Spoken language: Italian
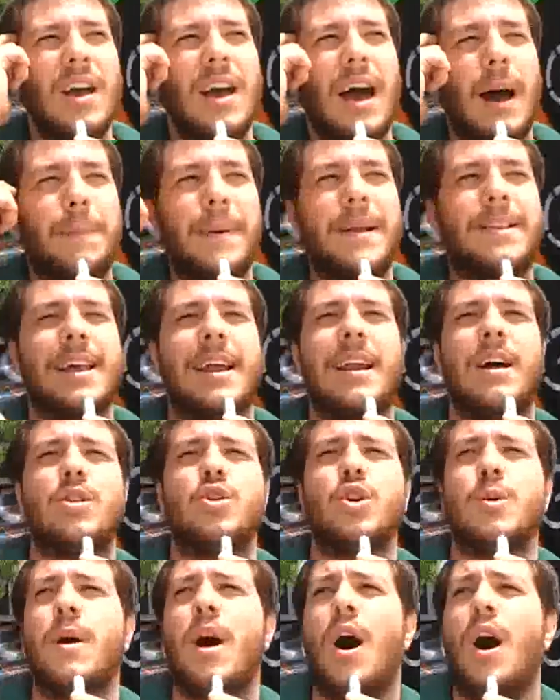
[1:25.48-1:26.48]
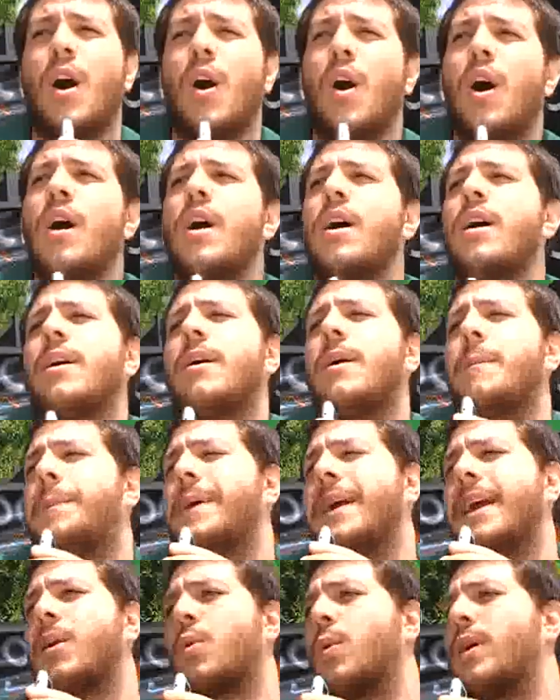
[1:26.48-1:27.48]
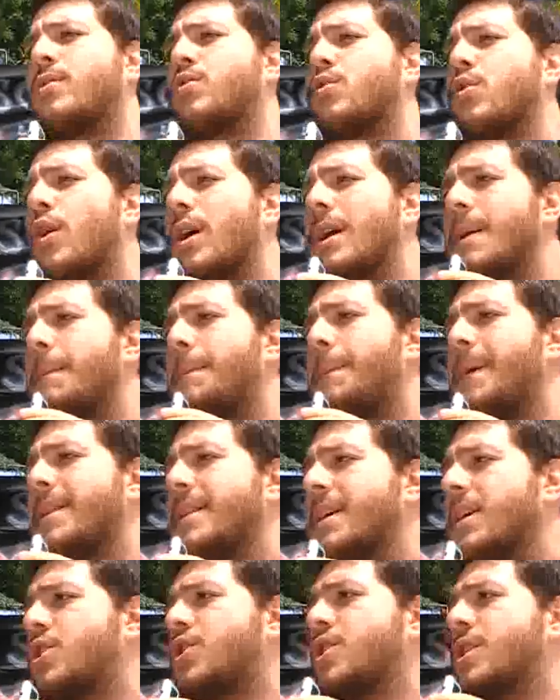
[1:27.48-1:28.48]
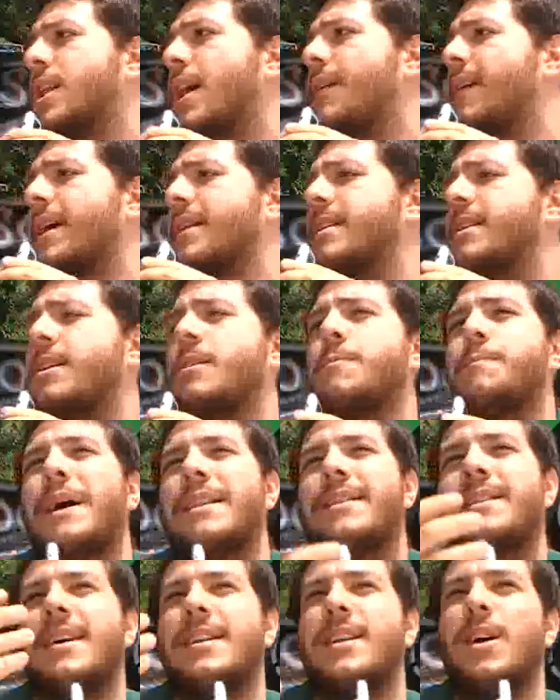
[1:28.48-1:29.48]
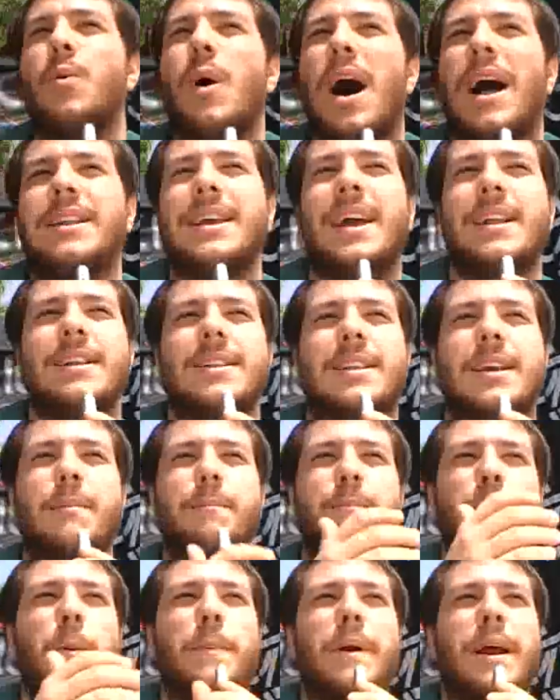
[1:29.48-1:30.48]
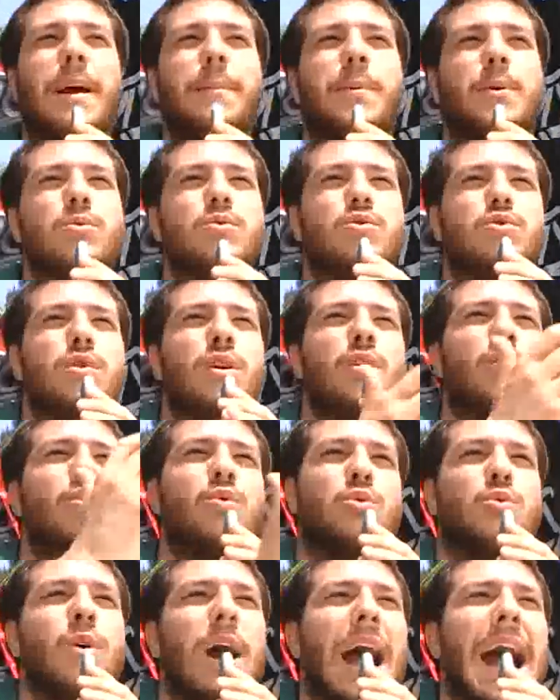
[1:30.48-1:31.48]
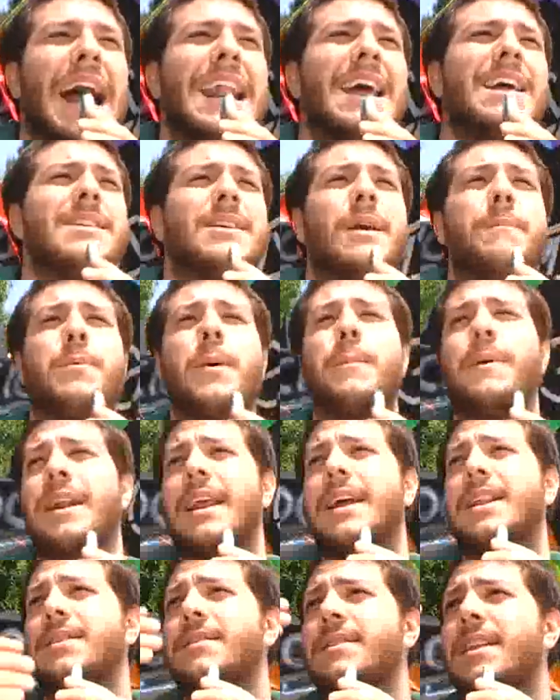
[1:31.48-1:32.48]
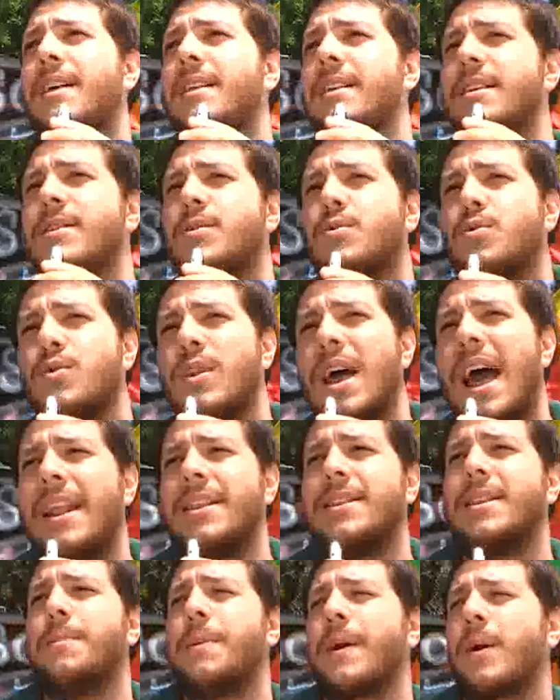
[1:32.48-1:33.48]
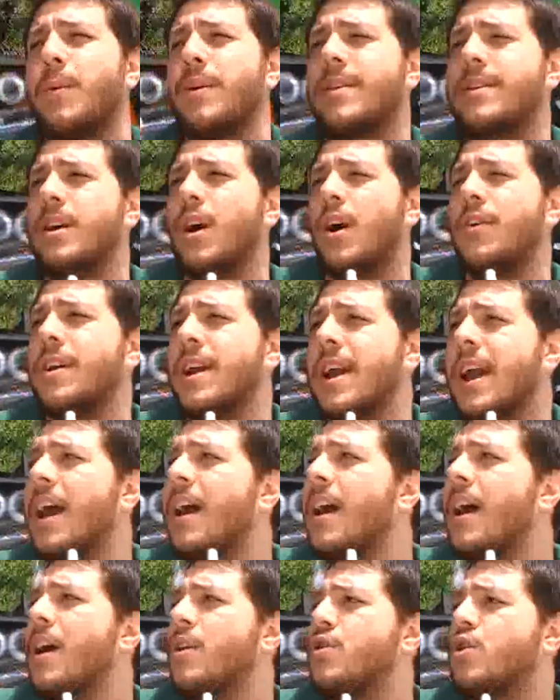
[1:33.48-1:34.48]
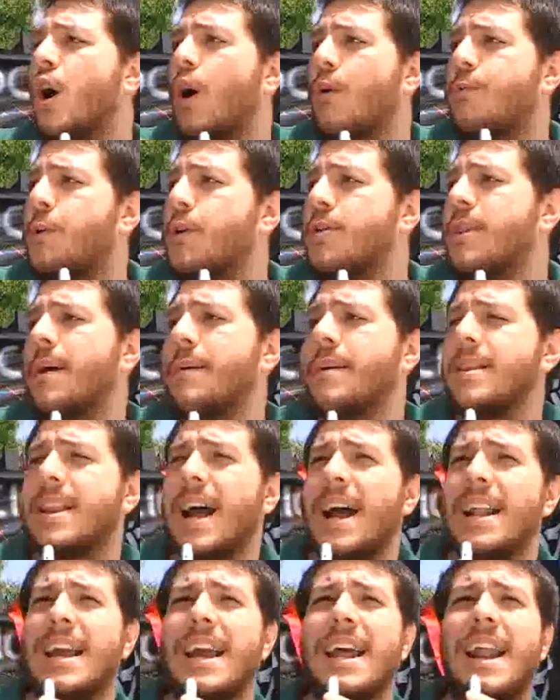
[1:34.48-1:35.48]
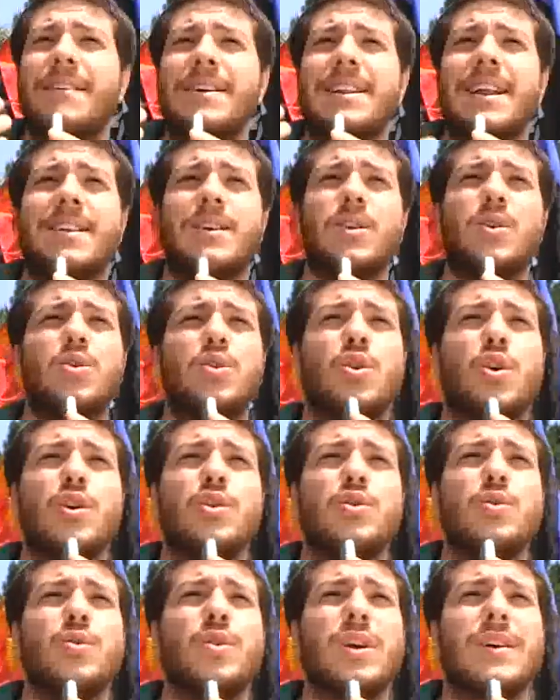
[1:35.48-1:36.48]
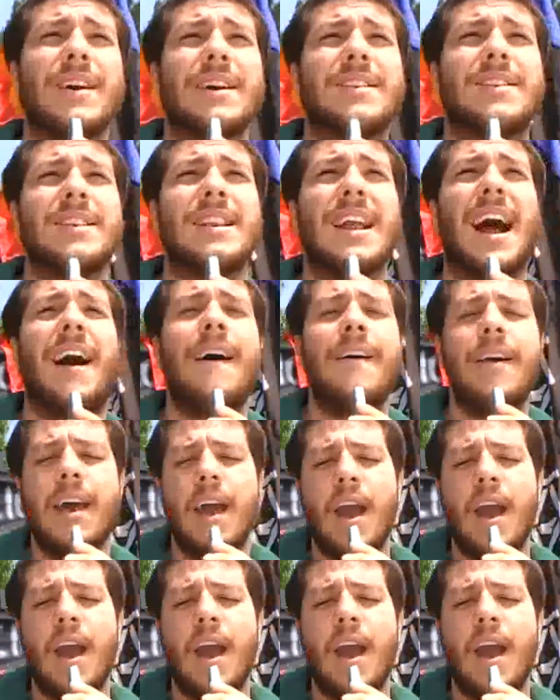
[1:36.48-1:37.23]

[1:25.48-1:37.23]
a Piazzale Aldo Moro, eh, perché questo impedisce di avere degli spazi adeguati ad esempio per la produzione culturale, ad esempio per le attività degli studenti, per queste cose che sono fondamentali nella vita secondo me di un'università